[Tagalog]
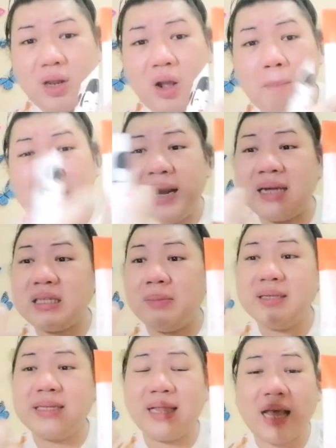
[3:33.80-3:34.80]
parehas
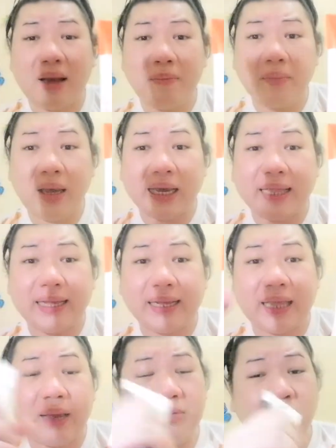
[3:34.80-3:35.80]
naman sila may
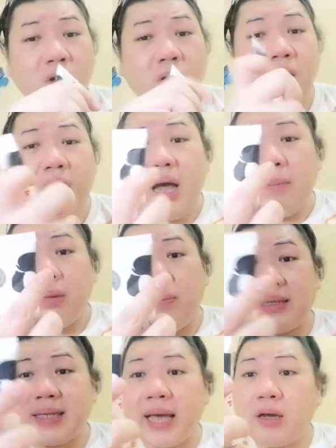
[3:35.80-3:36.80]
kiniklaim. So,
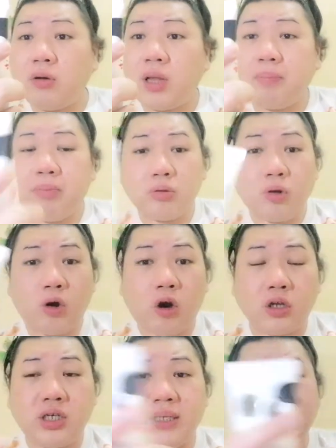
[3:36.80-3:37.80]
babasahin ko ng putong
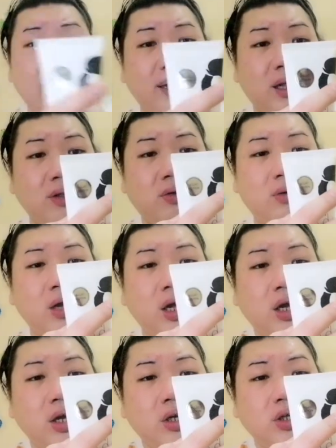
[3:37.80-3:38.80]
Koji Sun, ano.
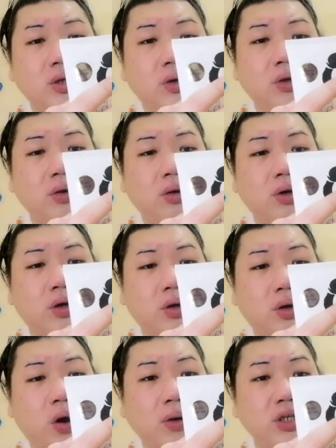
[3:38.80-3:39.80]
So, yung
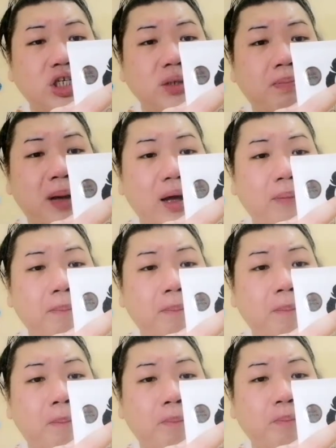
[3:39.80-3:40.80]
Koji, ba
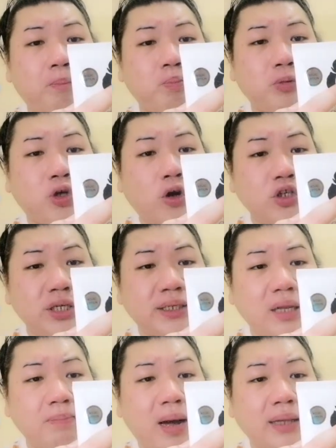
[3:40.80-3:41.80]
Koji
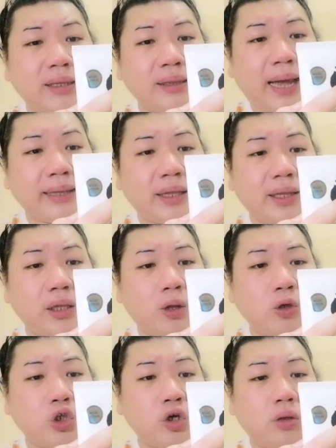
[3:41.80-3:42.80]
Sun Body Lightening
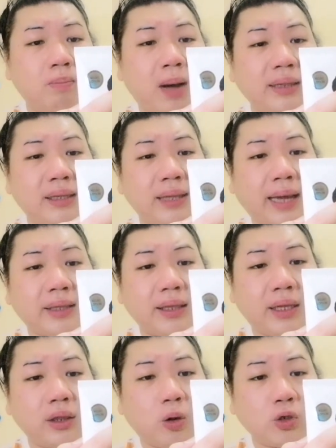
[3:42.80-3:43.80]
Lotion, Body
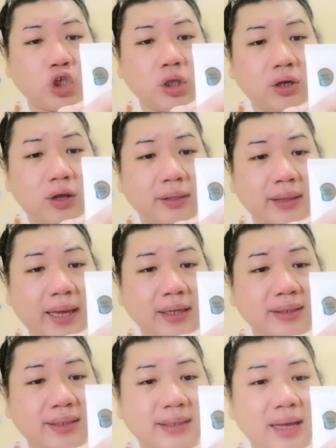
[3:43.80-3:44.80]
Lightening Lotion
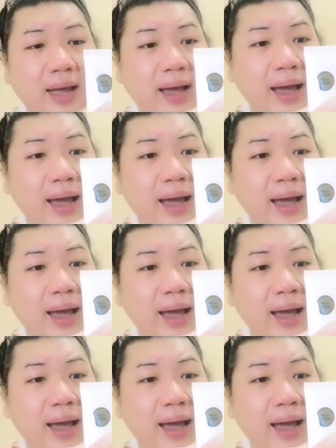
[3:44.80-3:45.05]
contains